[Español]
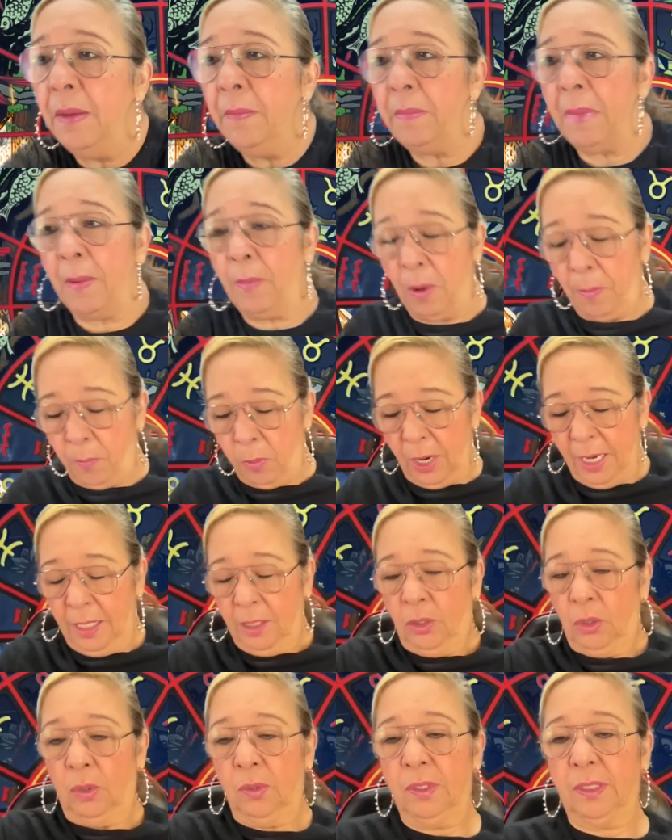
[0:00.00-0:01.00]
Vamos pues
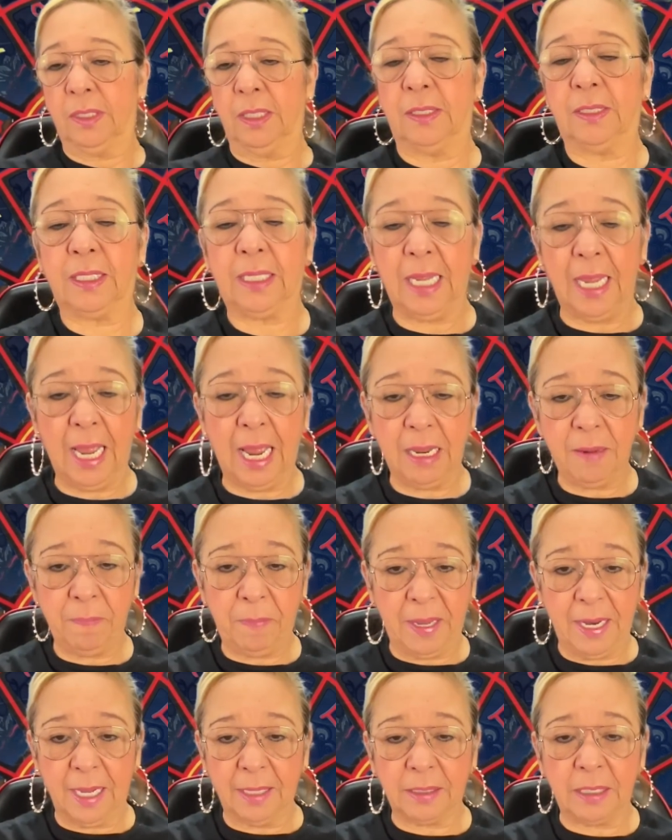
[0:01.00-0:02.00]
entonces, ¿qué hay
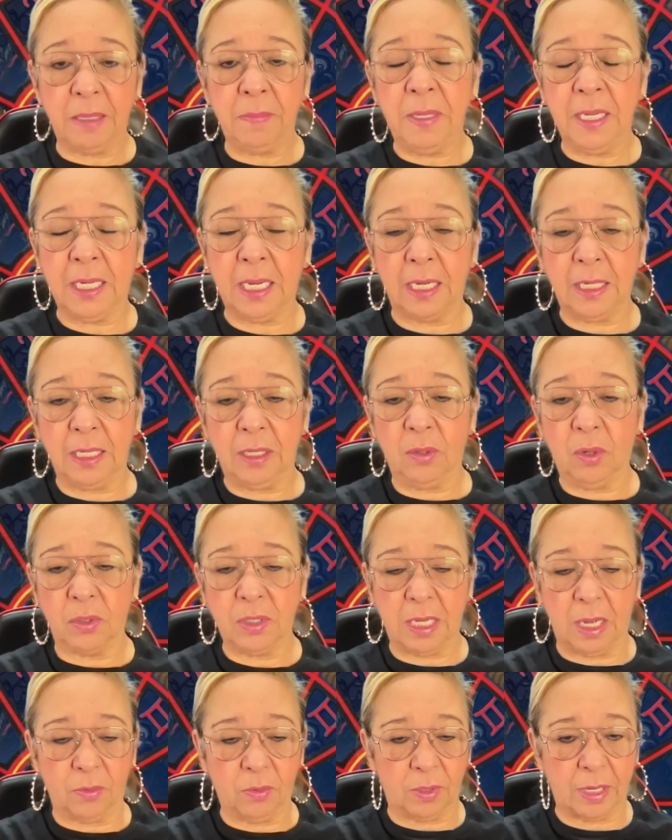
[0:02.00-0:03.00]
para ti mi querido y
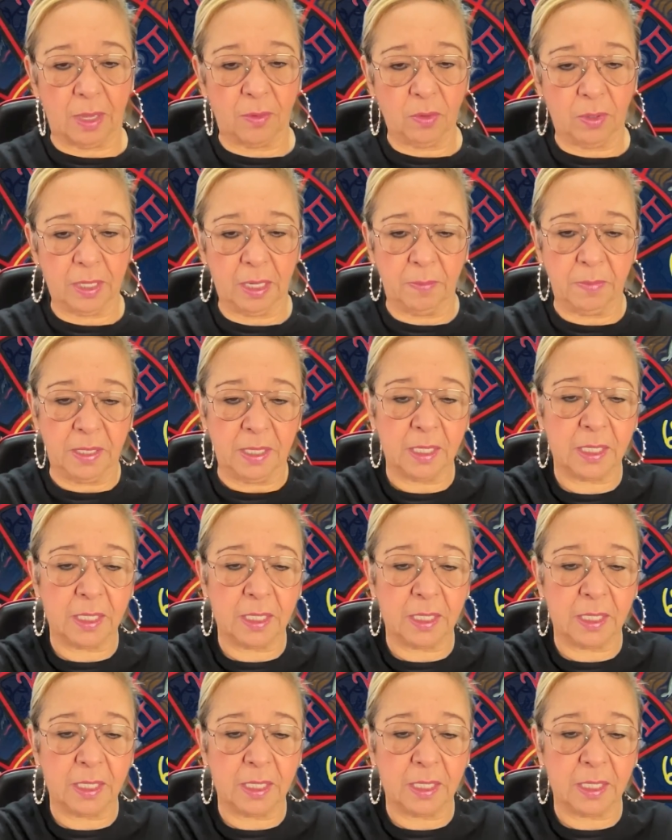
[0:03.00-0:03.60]
adorado Géminis?